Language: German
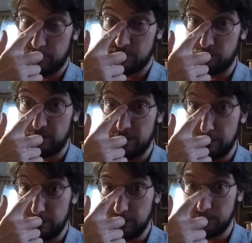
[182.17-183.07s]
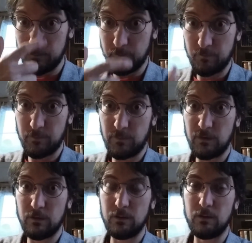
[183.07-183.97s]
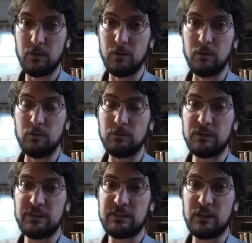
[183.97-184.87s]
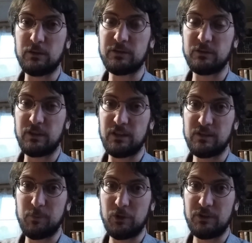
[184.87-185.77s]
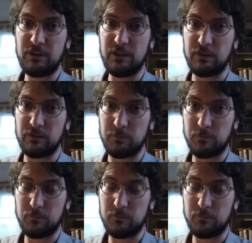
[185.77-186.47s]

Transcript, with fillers: zu finden und diese auch zu transportieren.